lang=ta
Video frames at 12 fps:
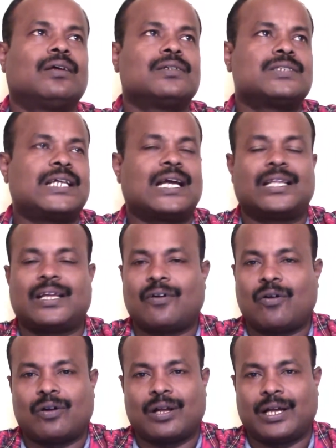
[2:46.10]
ஸ்ரீகாந்த்
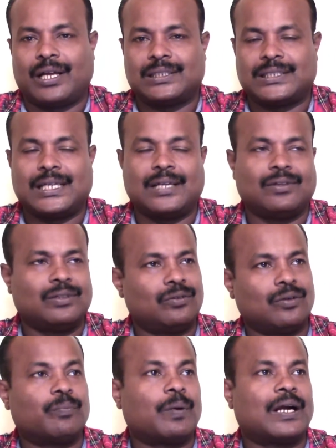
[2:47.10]
தேவாவோட இசையில் வந்து
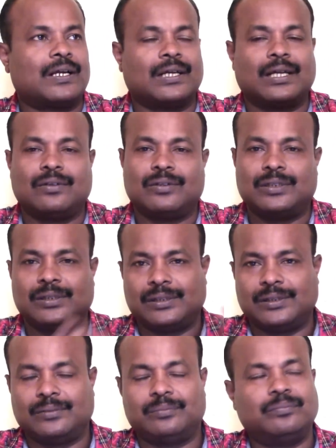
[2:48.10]
ஒரு பாட்டு அது வந்து
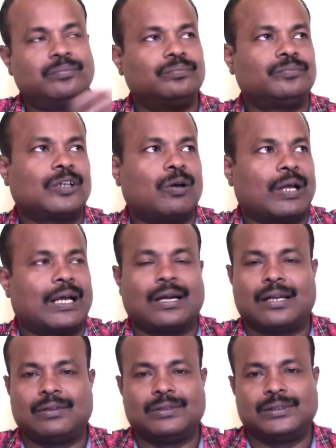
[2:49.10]

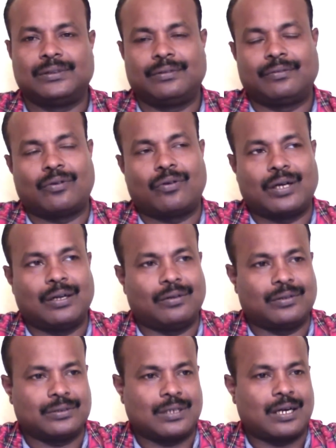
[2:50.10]
கொடைக்கானலில் வந்து ஒரு ரோட்டில்
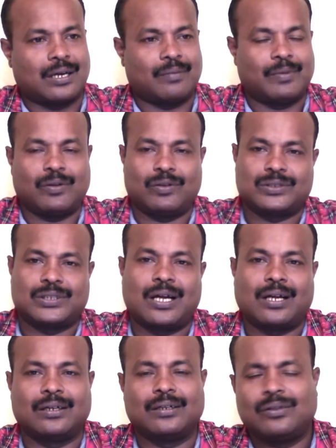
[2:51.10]
ஆடுற மாதிரி ஒரு
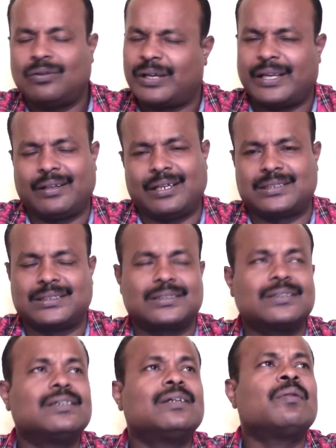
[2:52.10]
சாங் ஓகே தட்ஸ் இட்
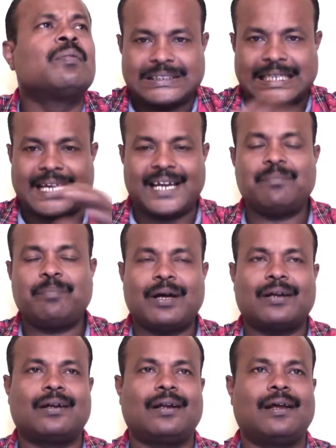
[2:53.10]
செகண்ட்
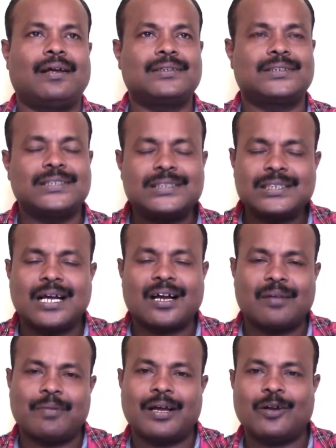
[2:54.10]
பார்ட்டில்
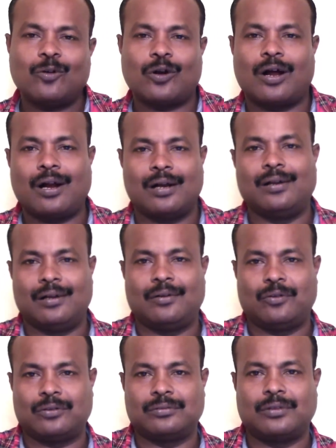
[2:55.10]
சிற்றிடாங்கிற மாதிரி ஒரு ஆள்
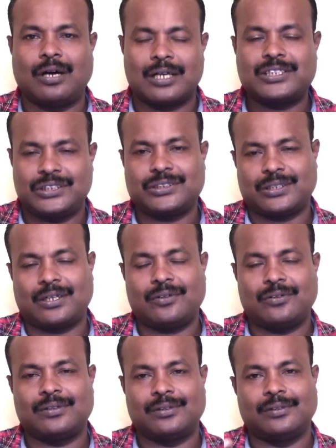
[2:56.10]
ஒரு கார்ஜியஸான
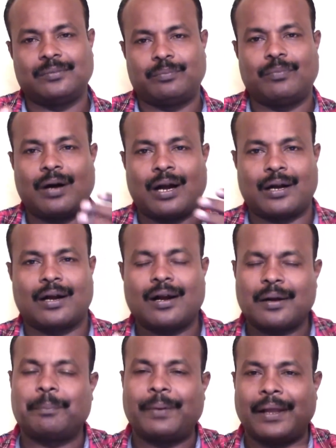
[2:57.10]
ஒரு
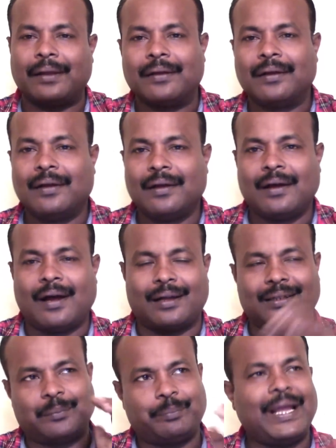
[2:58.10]
அழகான பேய்
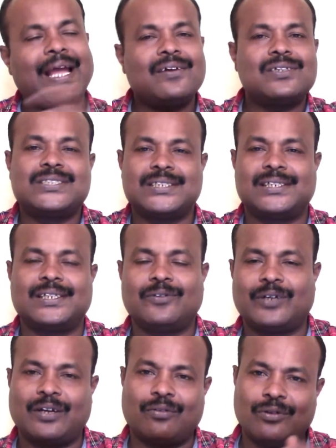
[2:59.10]
அந்த பேயை வச்சுக்கிட்டு
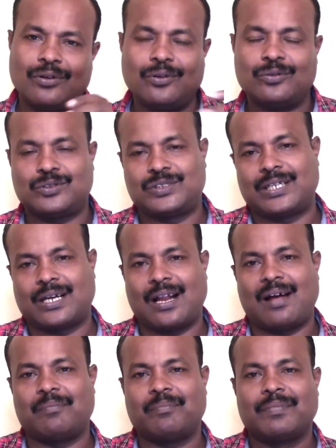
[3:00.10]
இவங்க எவ்வளோ
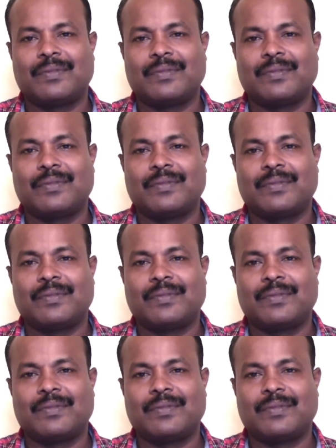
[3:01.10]
யோசிச்சிருக்கலாம்